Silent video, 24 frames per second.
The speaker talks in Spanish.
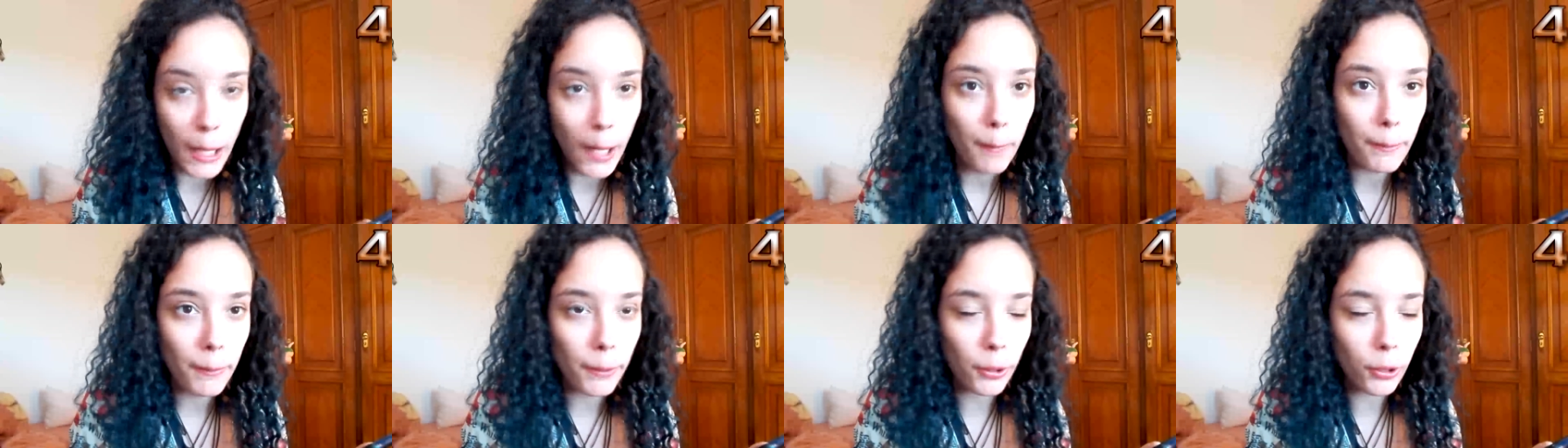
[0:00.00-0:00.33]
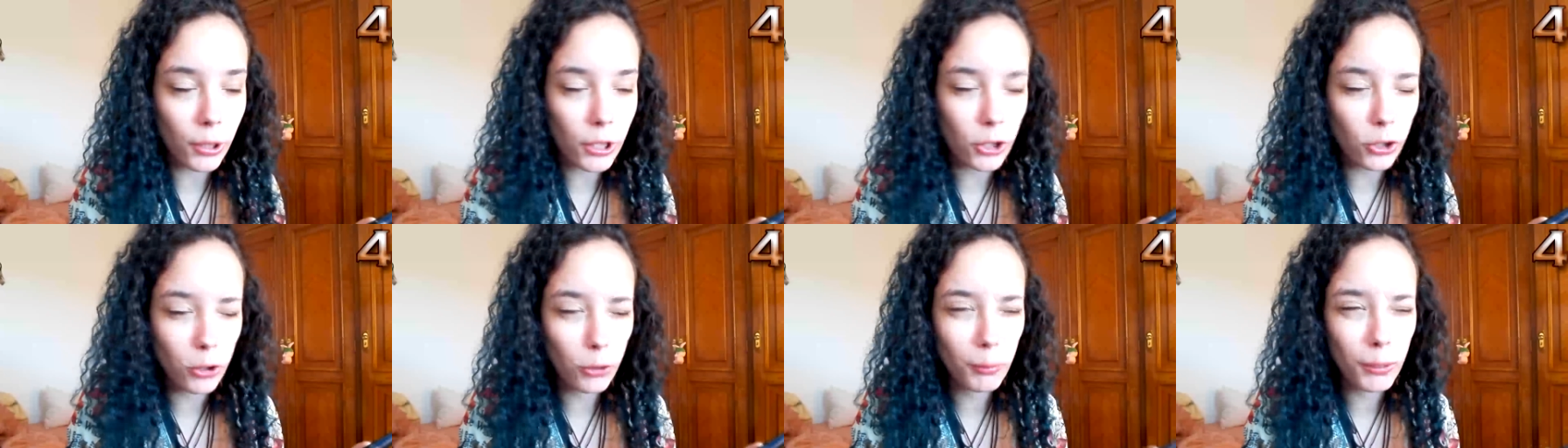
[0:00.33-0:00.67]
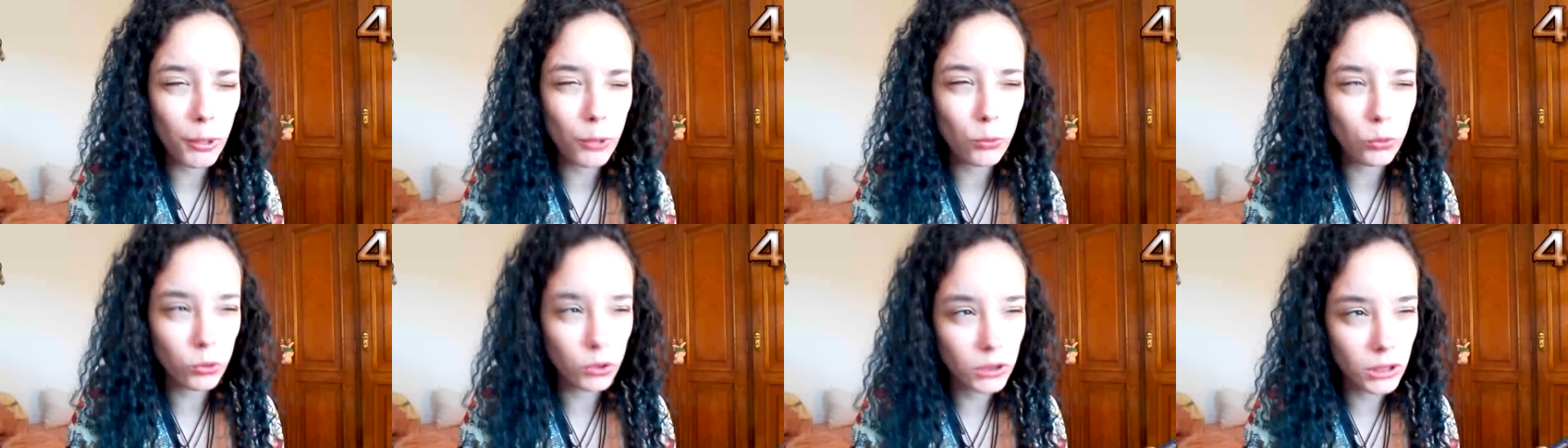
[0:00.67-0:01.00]
pero que no me
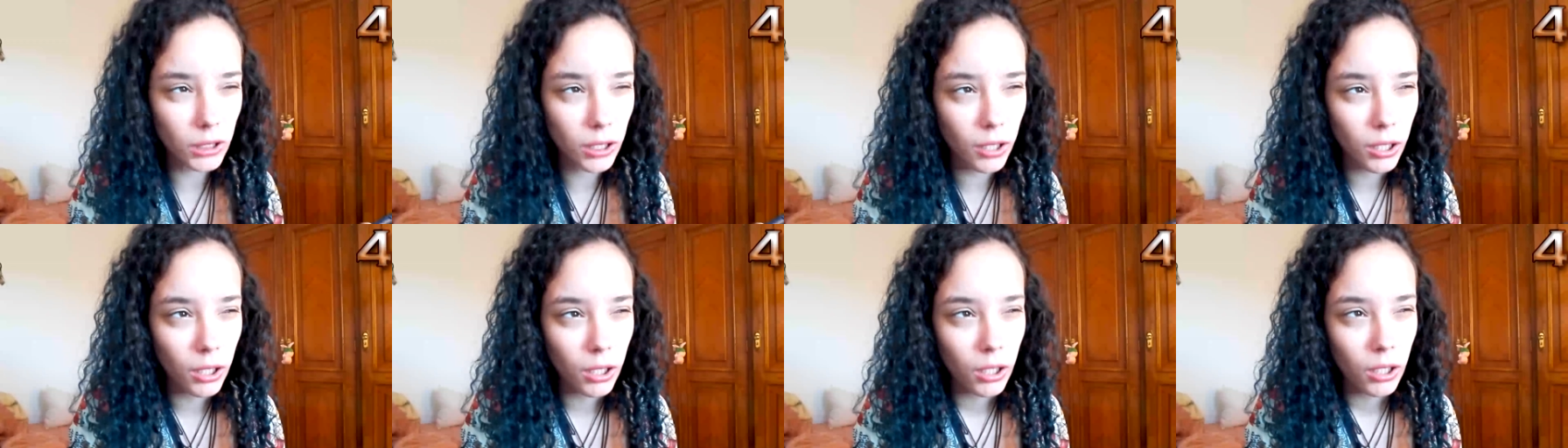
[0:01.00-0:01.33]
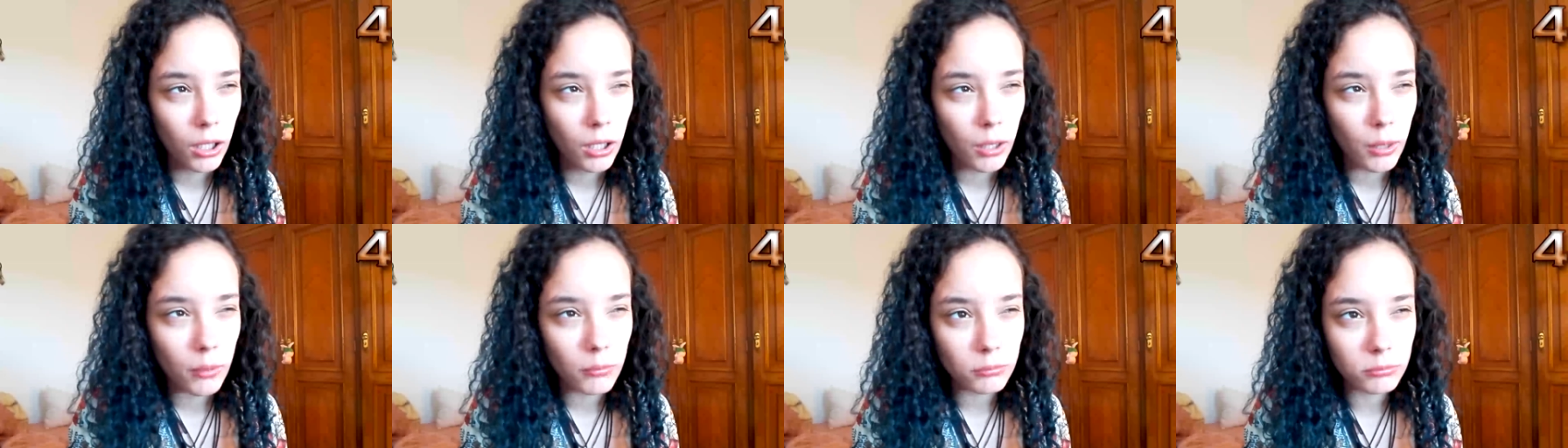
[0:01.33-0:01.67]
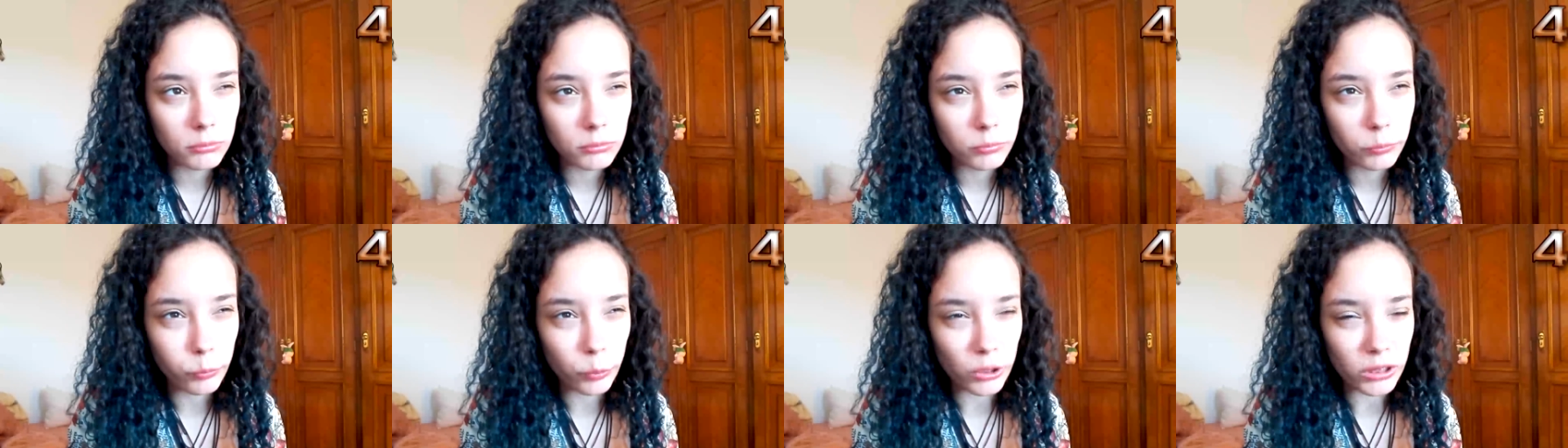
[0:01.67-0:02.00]
guste,
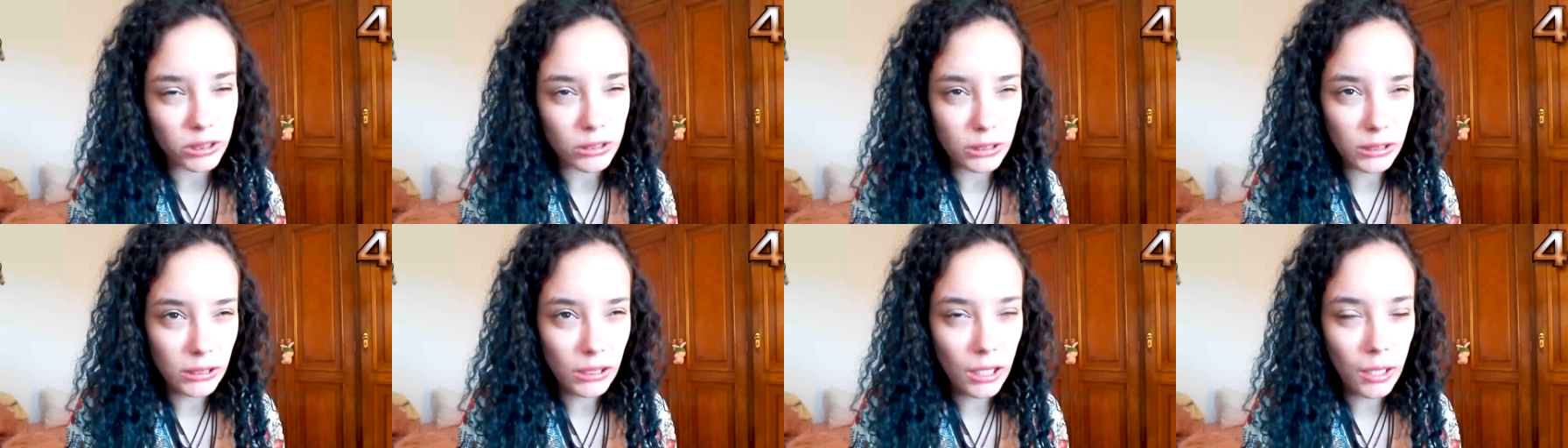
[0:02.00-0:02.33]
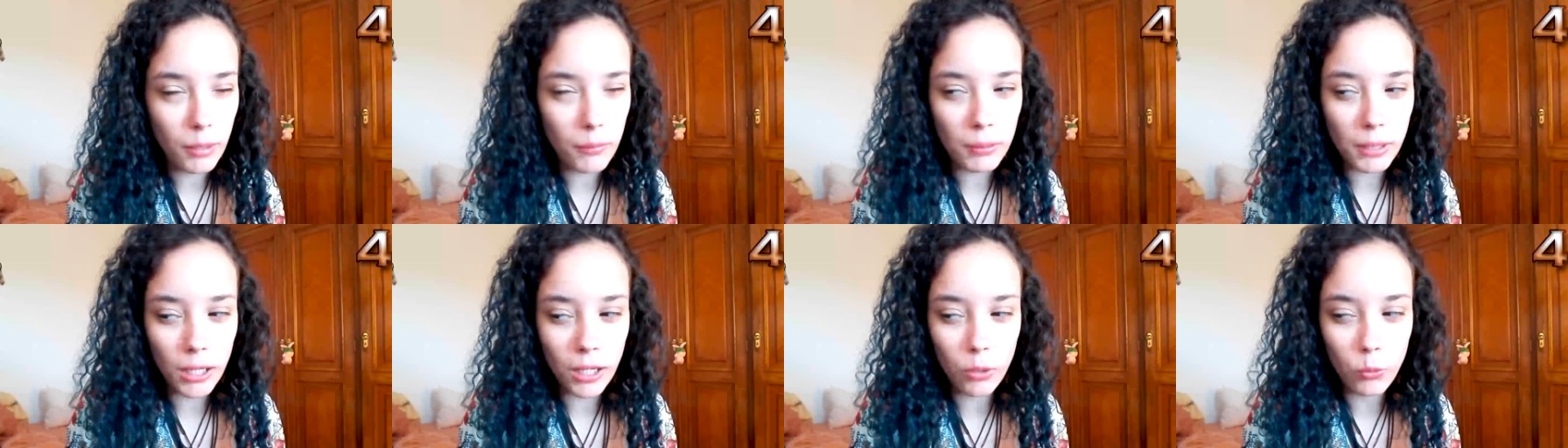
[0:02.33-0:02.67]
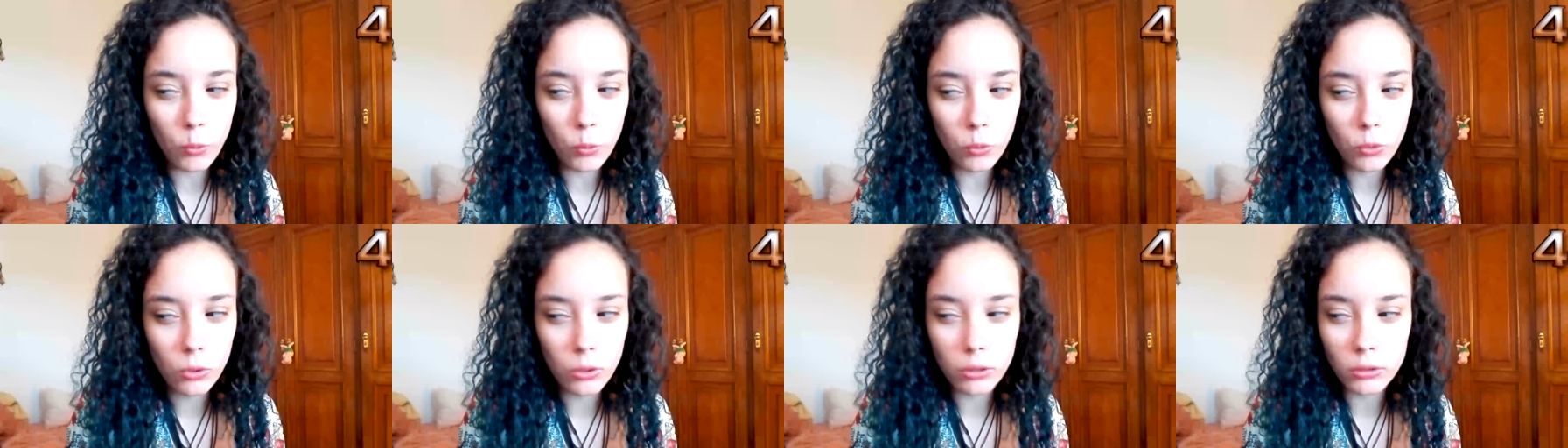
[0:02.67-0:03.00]
mm, pues sí, habrá
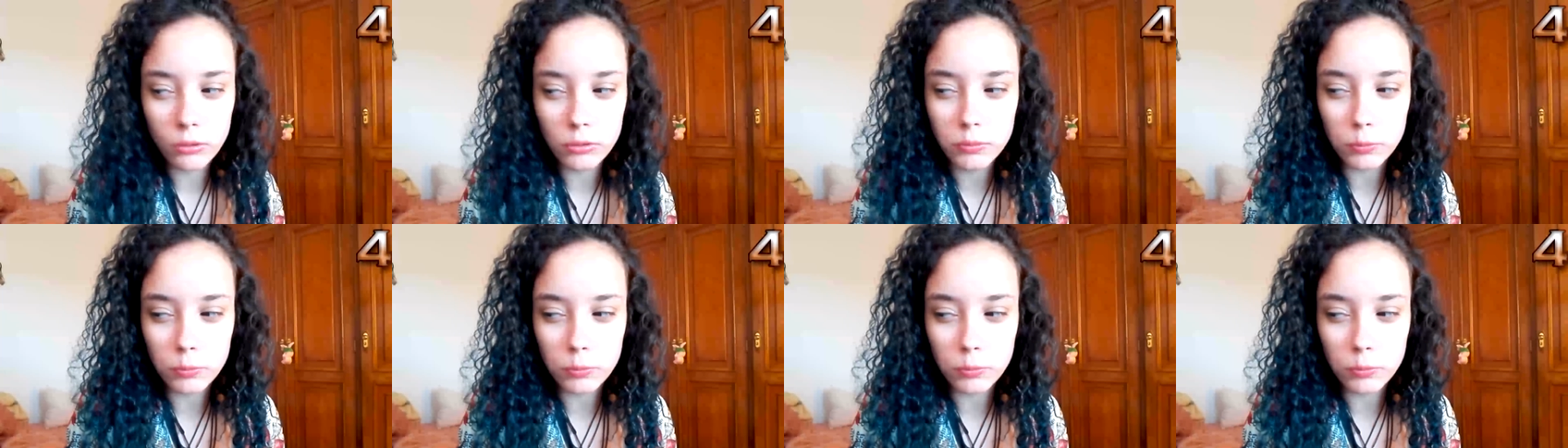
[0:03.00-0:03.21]
algunos.